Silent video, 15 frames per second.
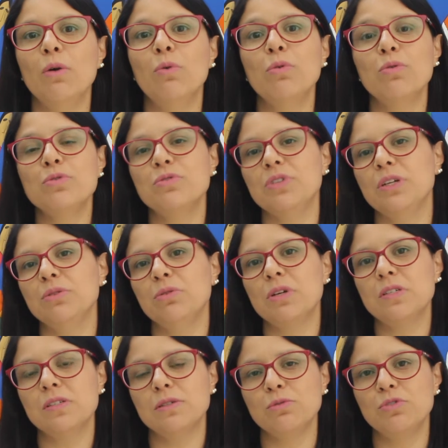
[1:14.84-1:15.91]
O curso tem
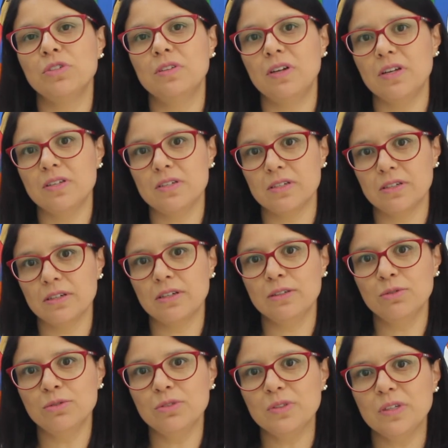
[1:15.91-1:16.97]
duração de três
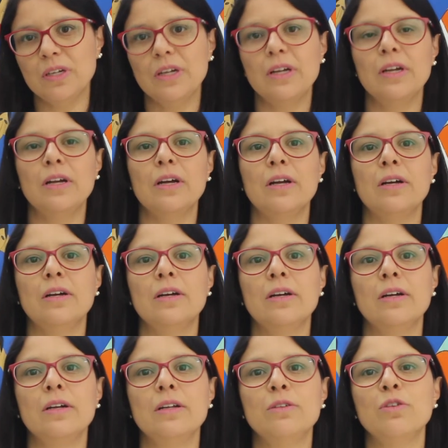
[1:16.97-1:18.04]
anos.
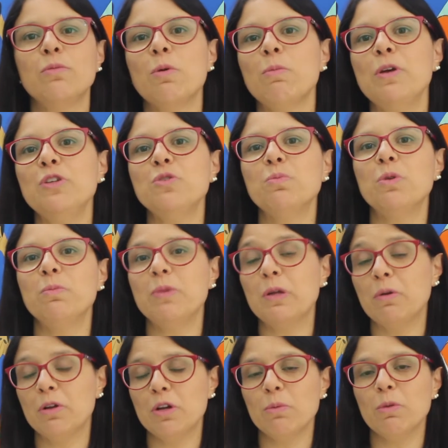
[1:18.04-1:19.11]
Ah, normalmente o
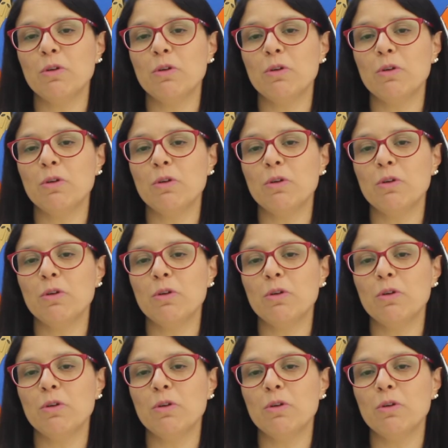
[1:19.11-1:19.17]
primeiro ano é